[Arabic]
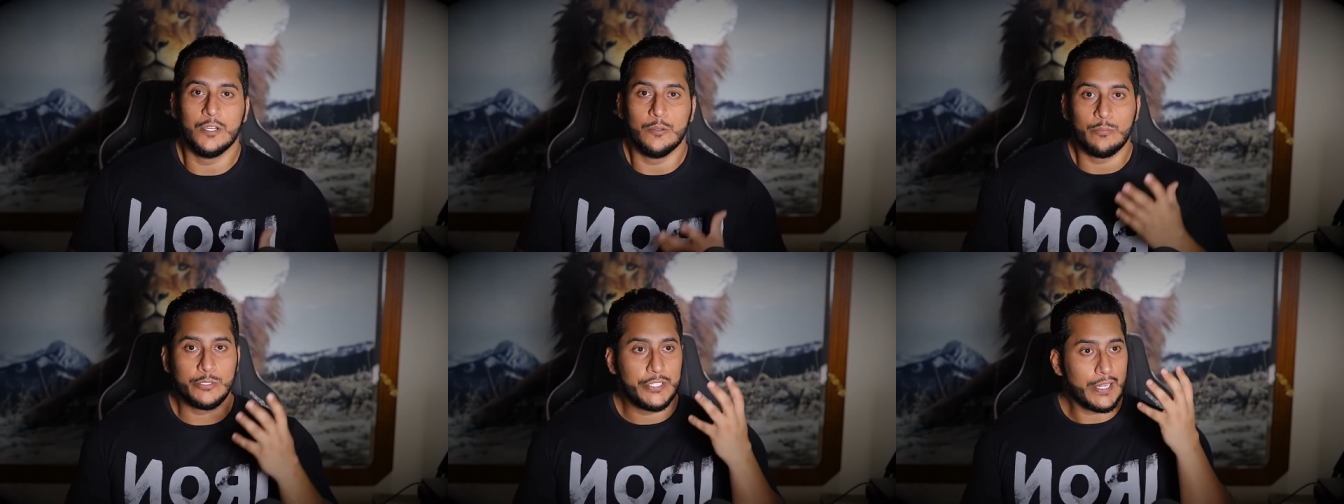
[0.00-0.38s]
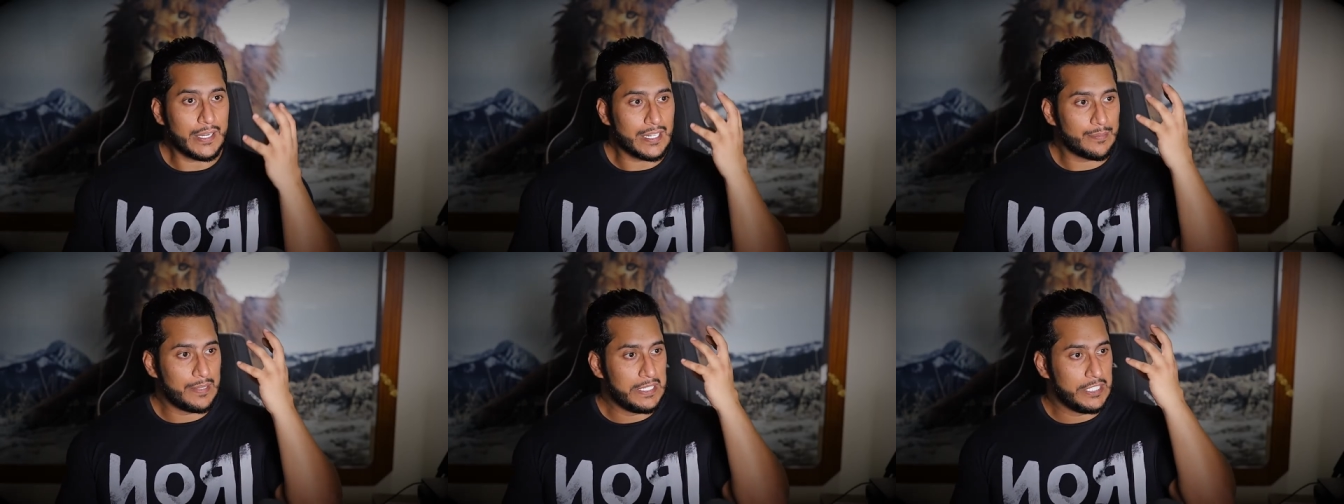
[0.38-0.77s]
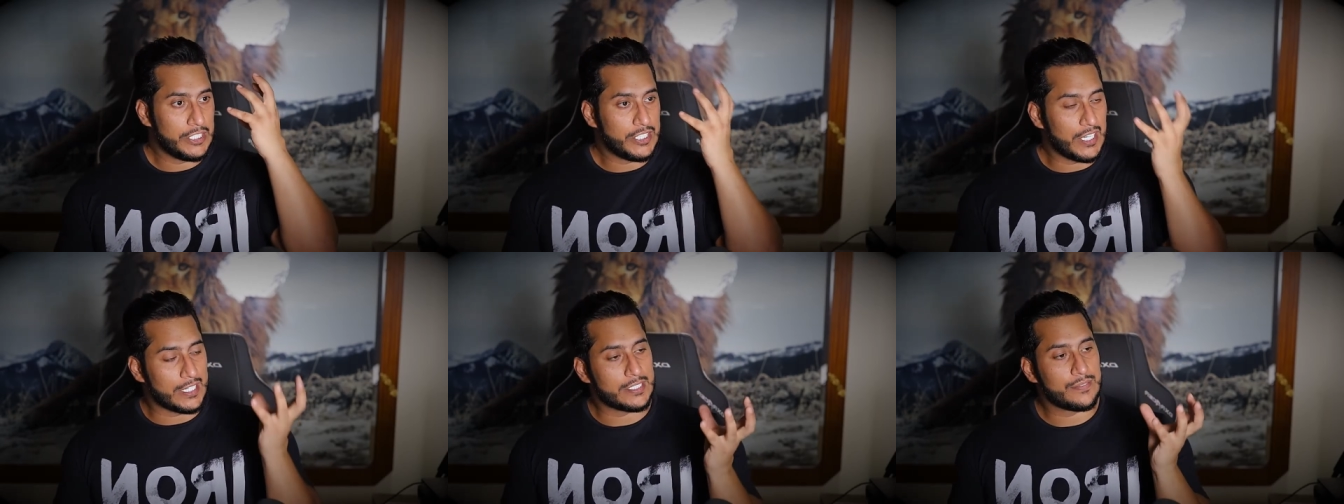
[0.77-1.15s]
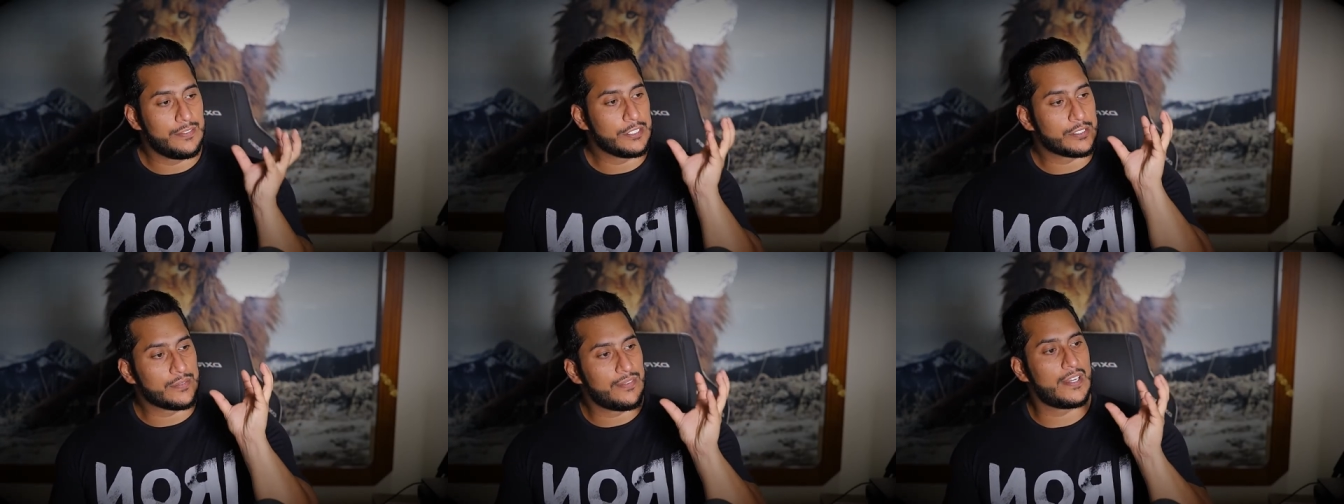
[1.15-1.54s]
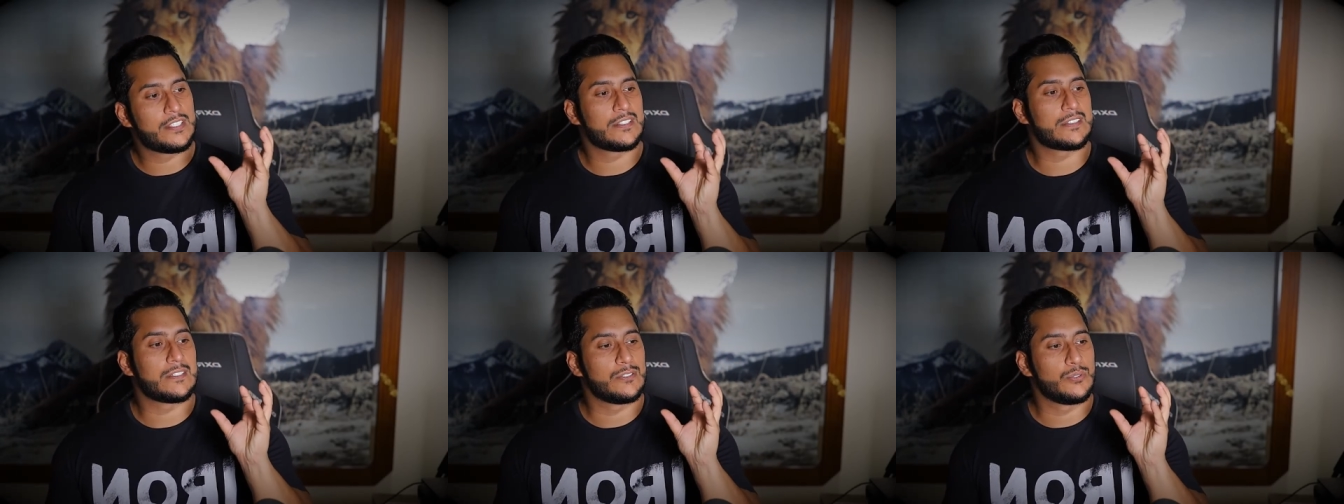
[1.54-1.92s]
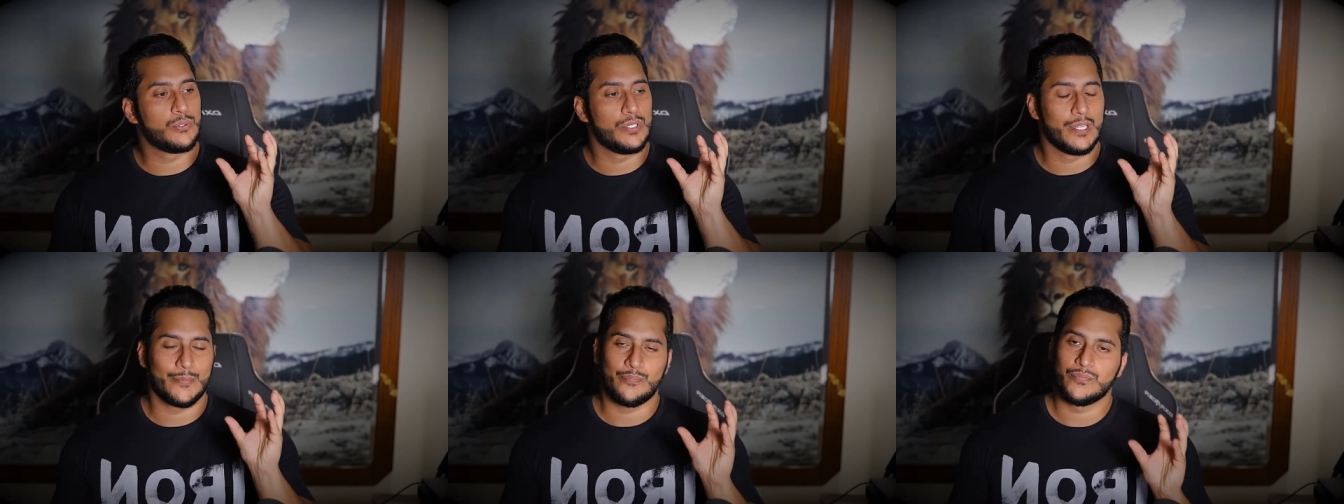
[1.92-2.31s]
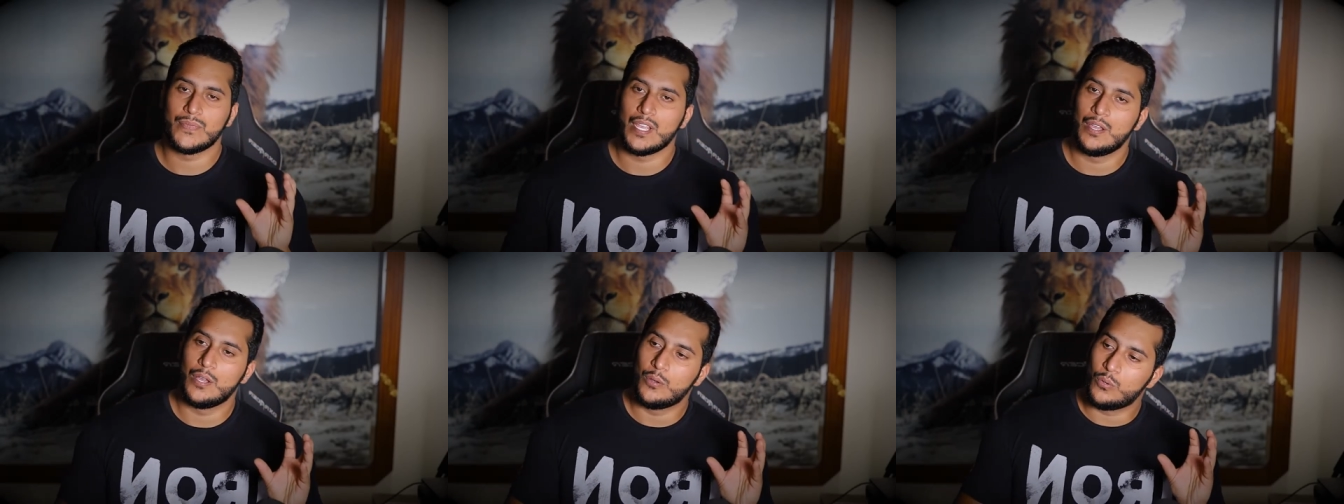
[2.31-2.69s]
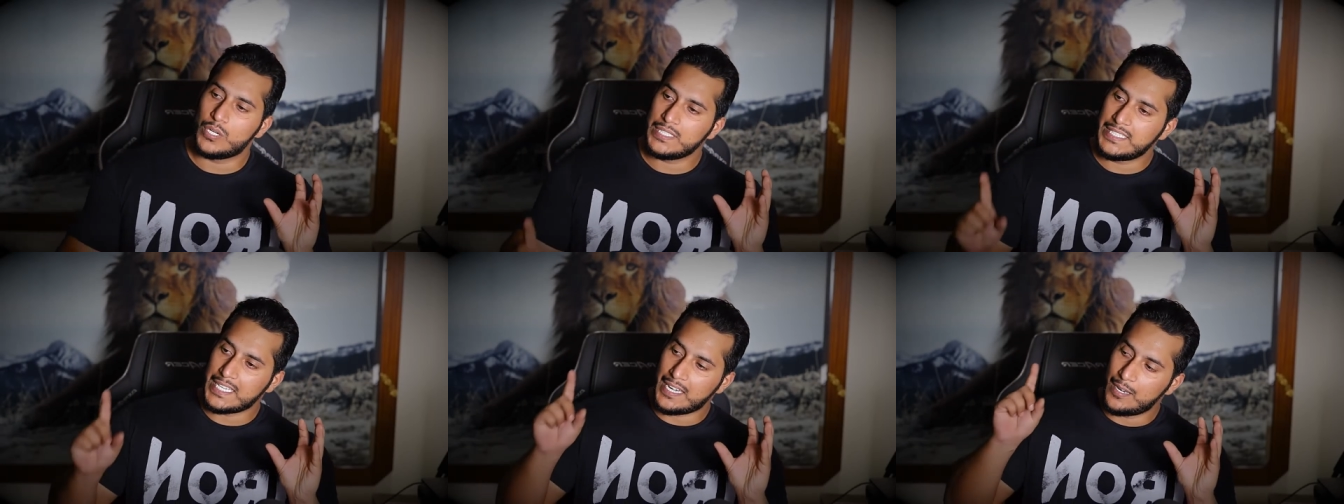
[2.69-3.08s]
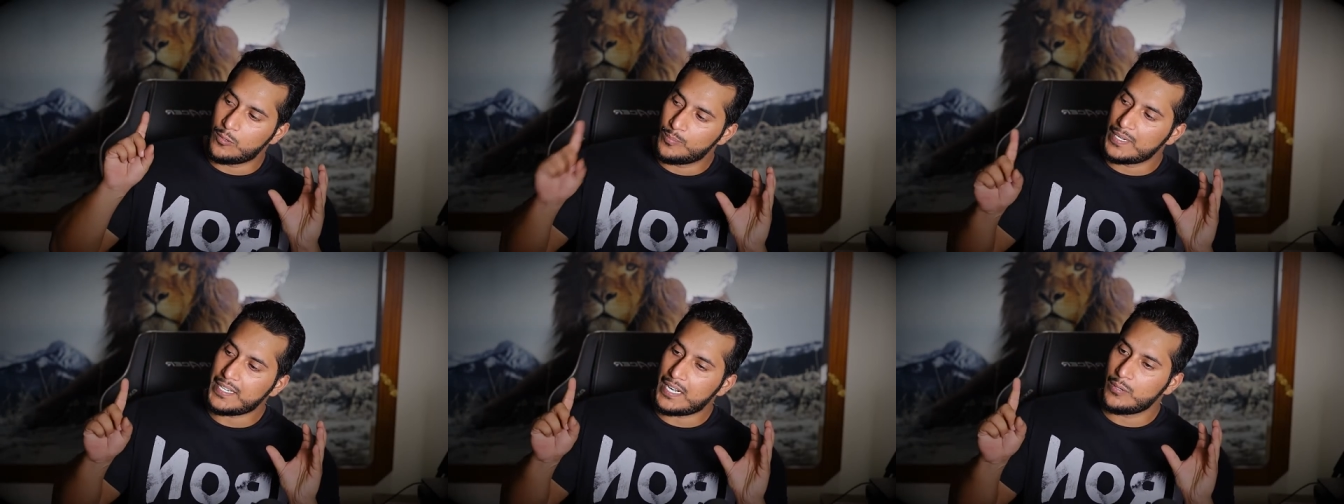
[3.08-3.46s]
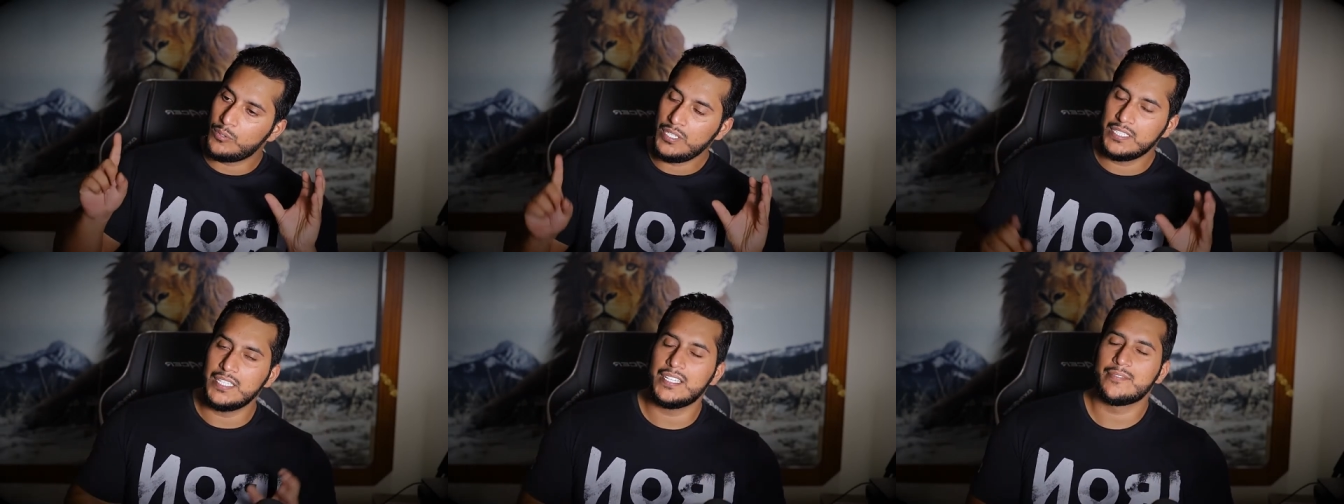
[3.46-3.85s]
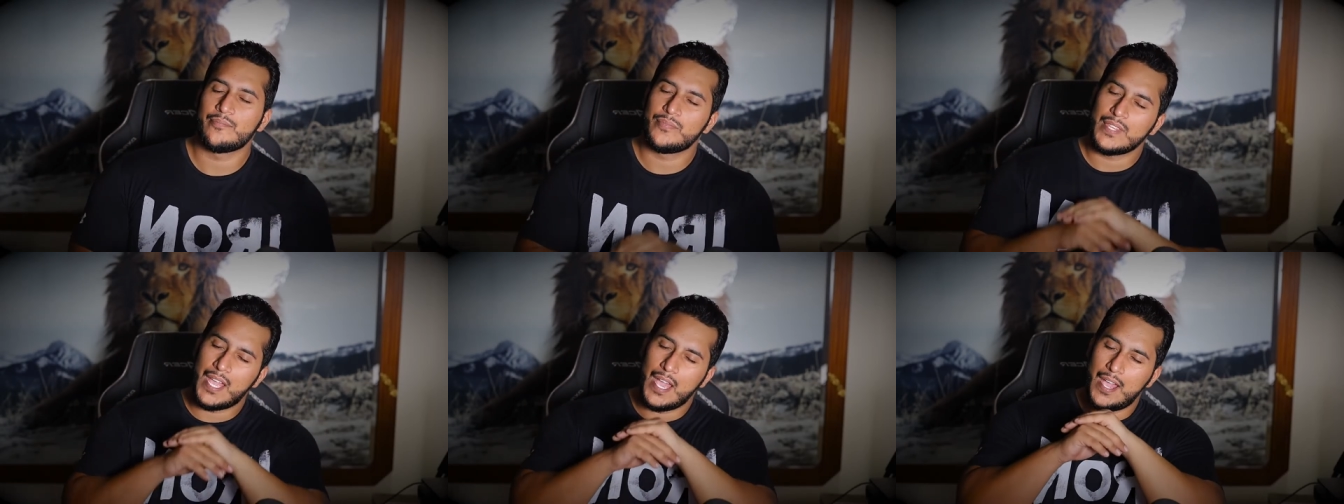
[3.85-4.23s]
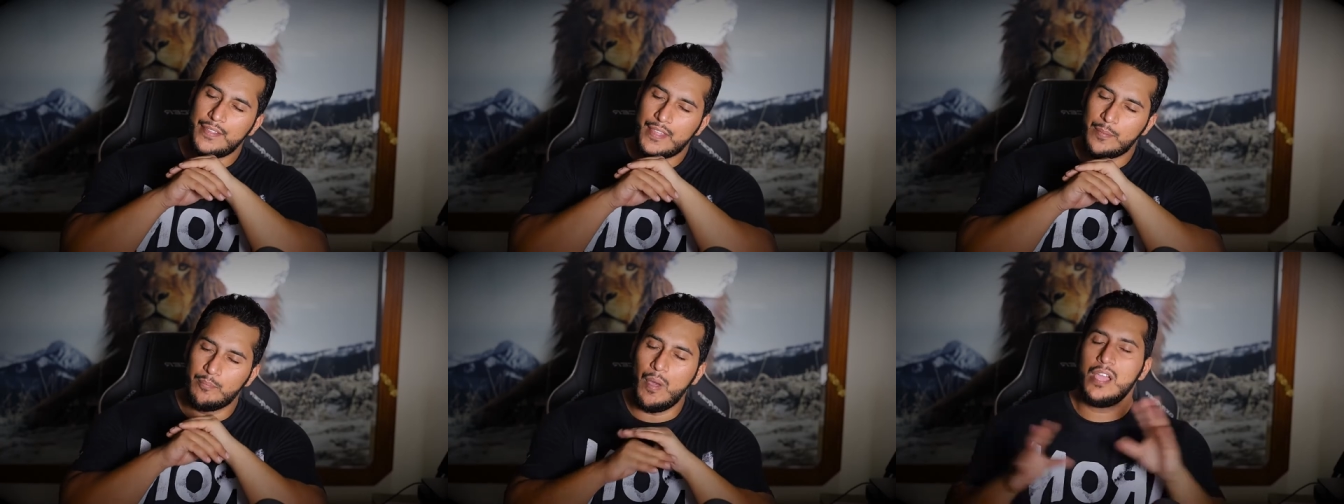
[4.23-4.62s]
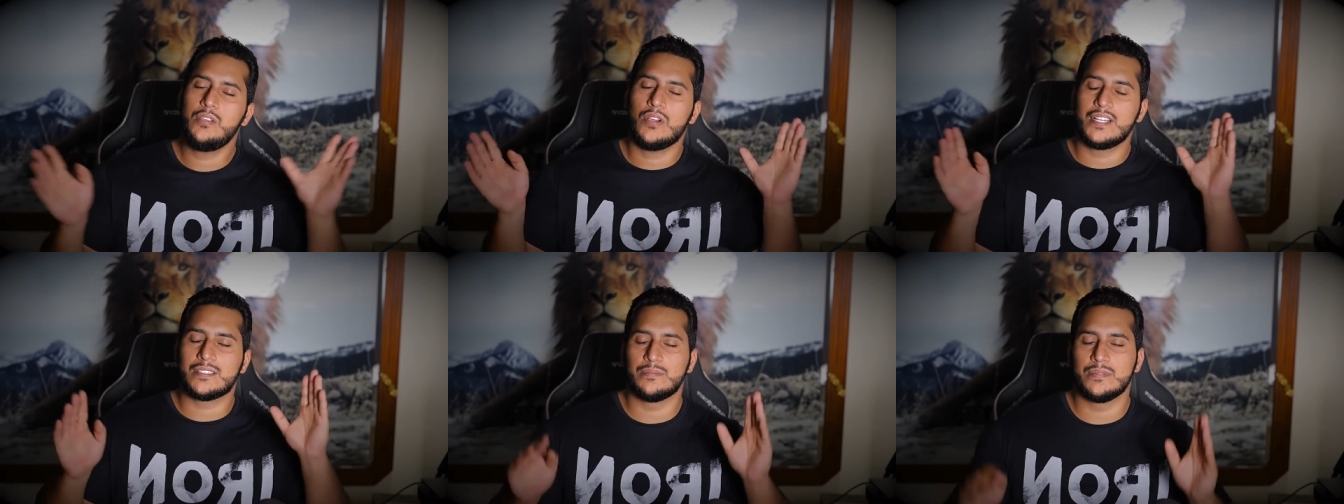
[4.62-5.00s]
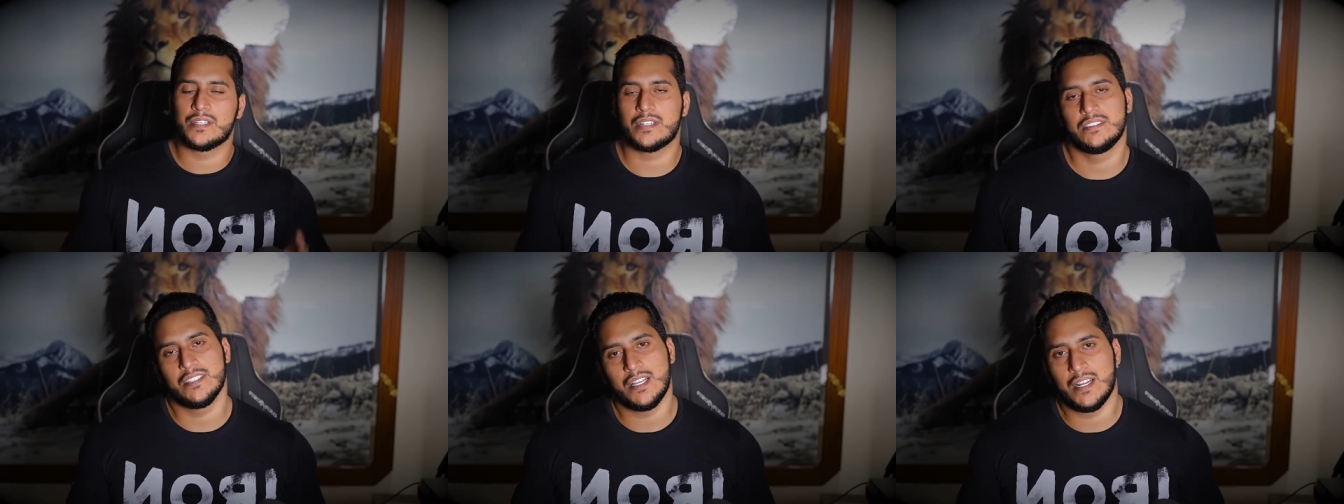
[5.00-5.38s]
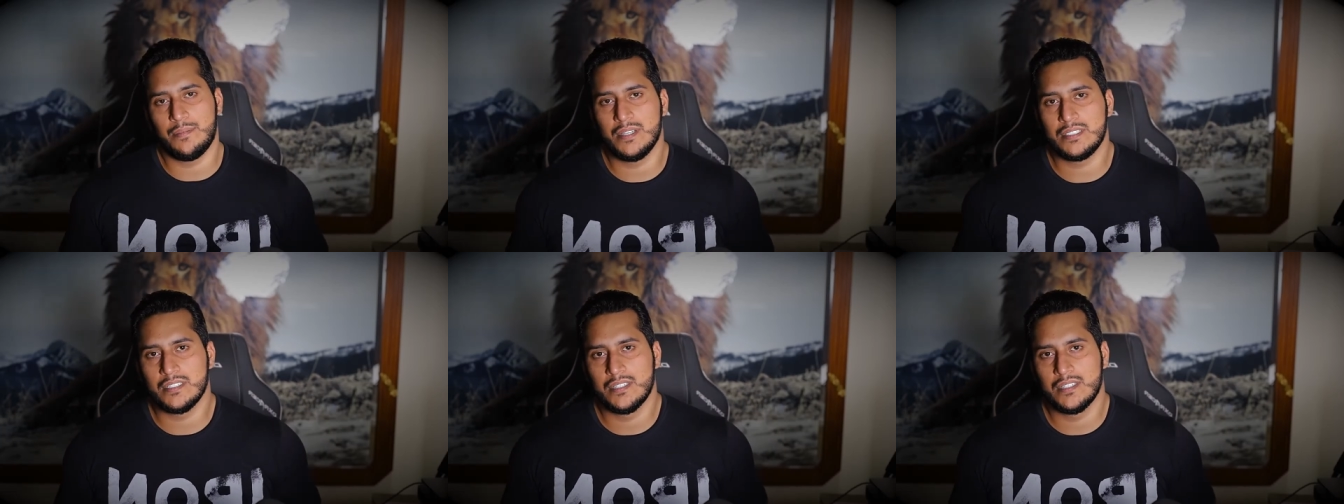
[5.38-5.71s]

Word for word: مجرد ما شخص في صفات الرجوله وغدر لو مره واحده هذا ما يعد من الرجال ابد